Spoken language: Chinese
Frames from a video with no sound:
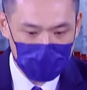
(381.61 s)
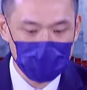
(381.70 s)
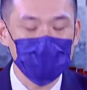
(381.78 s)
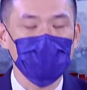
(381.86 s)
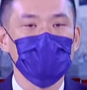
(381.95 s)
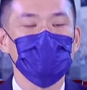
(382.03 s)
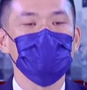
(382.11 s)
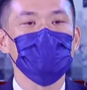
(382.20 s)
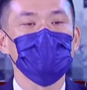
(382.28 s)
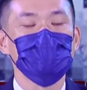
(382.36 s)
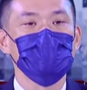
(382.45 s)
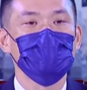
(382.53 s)
大的财富，
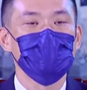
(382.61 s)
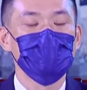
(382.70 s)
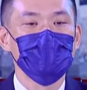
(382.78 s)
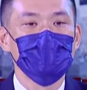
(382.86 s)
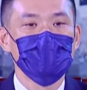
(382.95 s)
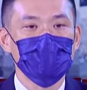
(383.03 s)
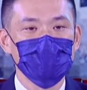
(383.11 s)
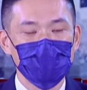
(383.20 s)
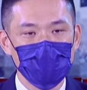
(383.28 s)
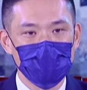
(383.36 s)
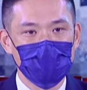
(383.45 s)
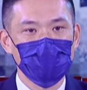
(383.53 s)
啊，但是
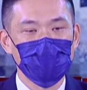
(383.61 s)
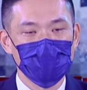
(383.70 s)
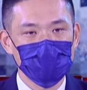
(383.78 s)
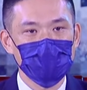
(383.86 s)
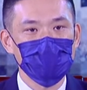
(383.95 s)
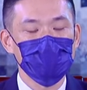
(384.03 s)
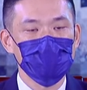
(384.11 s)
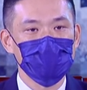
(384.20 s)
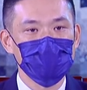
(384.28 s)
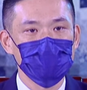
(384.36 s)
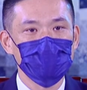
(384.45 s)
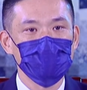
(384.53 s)
后来反正造就了
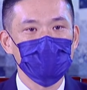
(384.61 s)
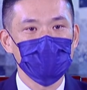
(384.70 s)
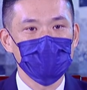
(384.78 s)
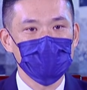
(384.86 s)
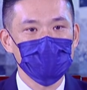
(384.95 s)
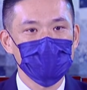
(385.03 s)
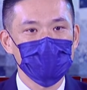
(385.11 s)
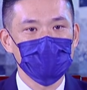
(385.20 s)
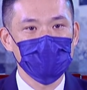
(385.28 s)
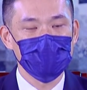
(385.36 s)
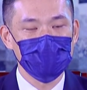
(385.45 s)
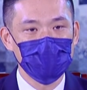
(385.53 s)
自己的这
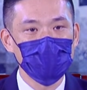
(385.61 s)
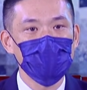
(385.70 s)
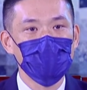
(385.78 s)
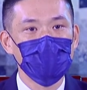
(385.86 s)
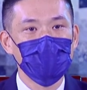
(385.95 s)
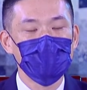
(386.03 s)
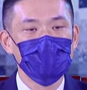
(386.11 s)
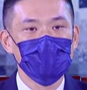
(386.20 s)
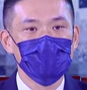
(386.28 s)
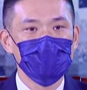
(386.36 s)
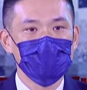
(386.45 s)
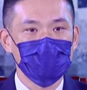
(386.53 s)
个因果啊，
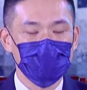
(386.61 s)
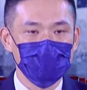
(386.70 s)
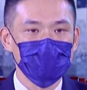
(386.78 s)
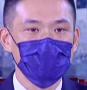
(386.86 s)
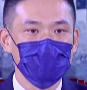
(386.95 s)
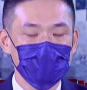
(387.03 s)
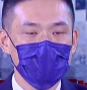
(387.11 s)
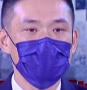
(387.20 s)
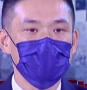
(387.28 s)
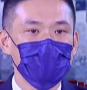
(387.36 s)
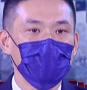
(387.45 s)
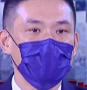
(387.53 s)
导致自己身
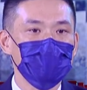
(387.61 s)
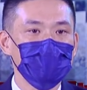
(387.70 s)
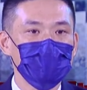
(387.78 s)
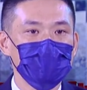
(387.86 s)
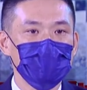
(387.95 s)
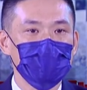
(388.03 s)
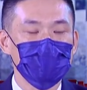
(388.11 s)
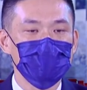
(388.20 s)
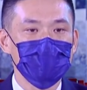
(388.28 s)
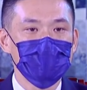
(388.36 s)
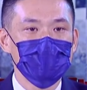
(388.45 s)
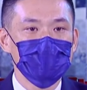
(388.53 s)
体不好，啊，
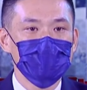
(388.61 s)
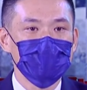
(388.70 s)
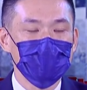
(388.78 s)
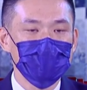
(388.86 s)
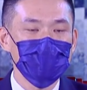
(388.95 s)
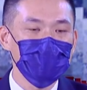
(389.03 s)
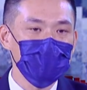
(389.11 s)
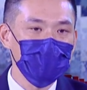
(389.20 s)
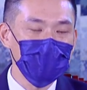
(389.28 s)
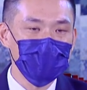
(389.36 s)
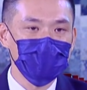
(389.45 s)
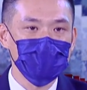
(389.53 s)
所以生活的
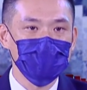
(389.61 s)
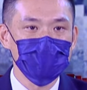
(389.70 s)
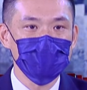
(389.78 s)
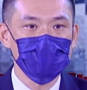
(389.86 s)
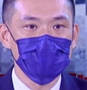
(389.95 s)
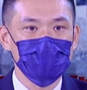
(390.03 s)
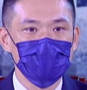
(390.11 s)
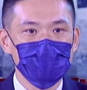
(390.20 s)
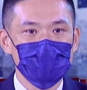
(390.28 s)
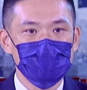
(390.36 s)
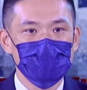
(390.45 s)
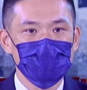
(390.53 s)
品质其实啊
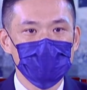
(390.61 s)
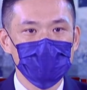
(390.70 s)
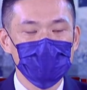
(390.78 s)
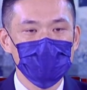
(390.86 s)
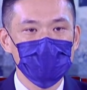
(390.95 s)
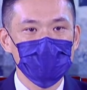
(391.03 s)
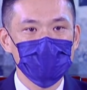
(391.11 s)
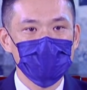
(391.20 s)
不是。